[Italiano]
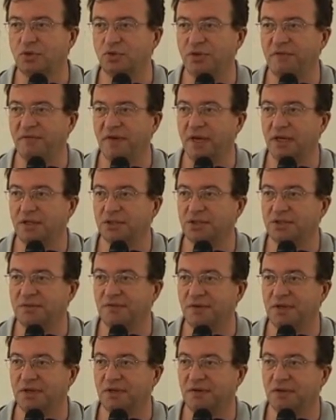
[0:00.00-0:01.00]
con
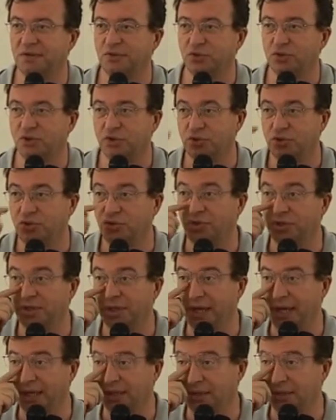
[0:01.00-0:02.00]
diversi venivano
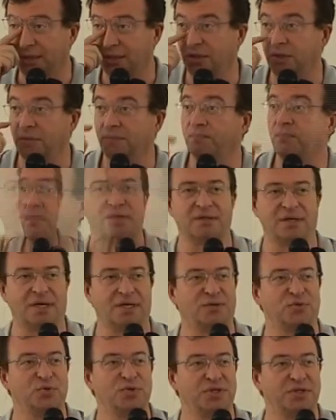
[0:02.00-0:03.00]
sottolineati. No?
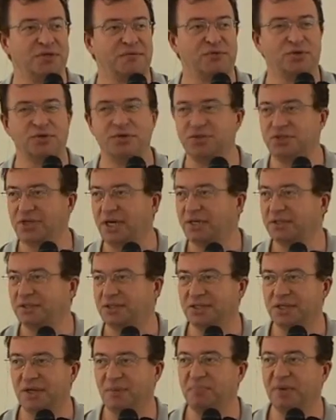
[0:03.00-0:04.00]
Alcuni di voi già
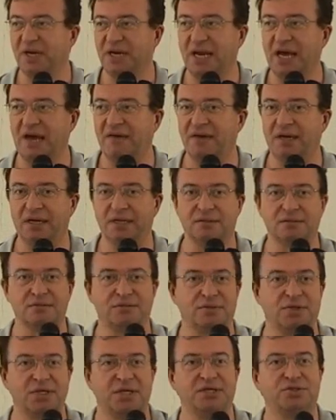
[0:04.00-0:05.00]
se ne parlava,
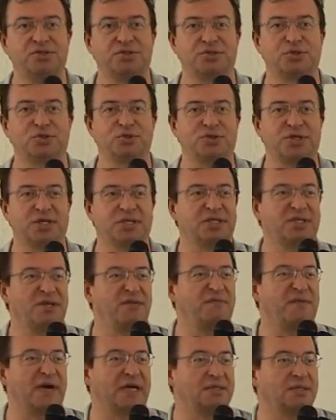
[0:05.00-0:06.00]
ieri ci sono stati
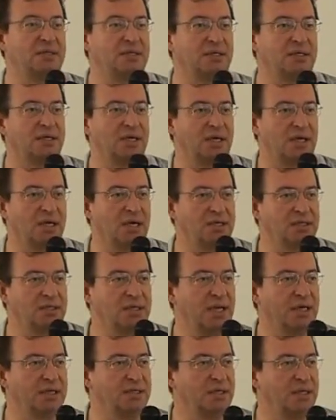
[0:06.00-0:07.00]
dei fatti che al
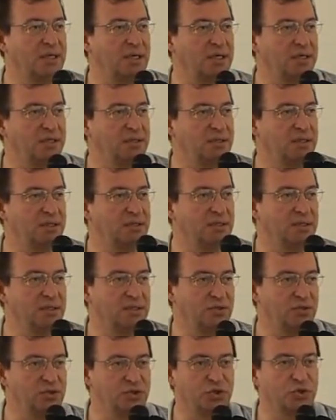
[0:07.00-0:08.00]
di là del, de,
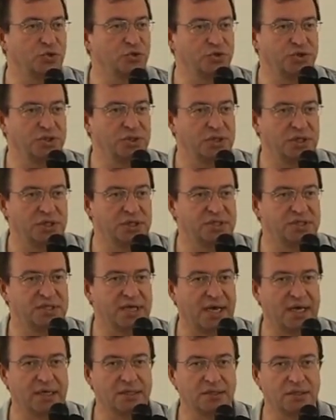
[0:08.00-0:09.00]
dei discorsi
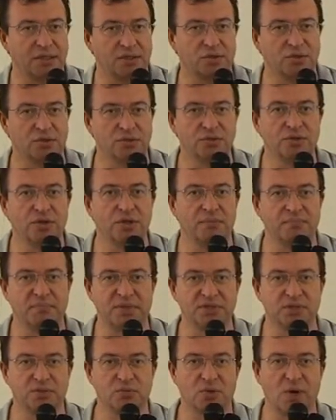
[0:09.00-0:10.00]
interessanti con
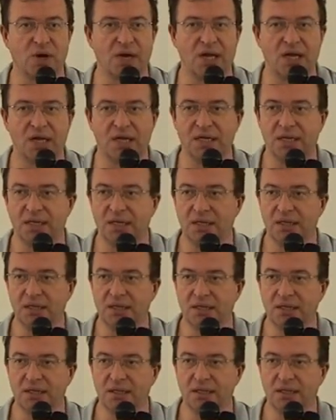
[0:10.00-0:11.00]

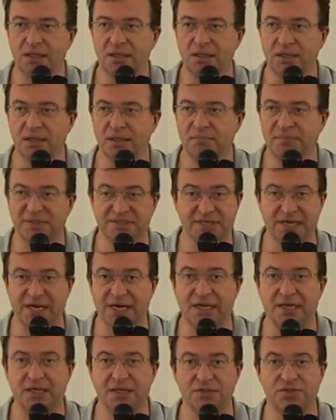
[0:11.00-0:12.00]
Pasquale,
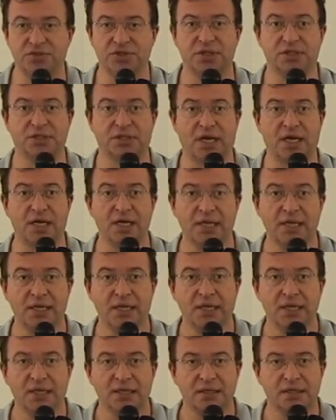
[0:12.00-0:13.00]
Pascal, eccetera,
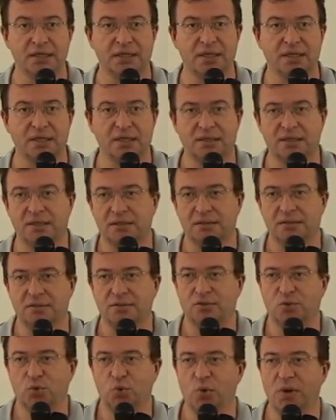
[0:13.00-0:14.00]

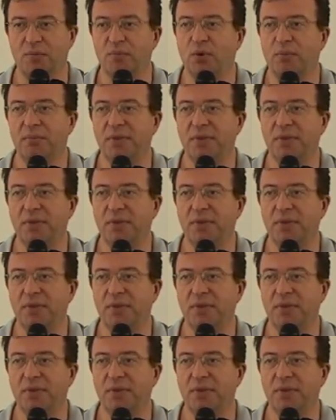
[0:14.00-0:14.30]
due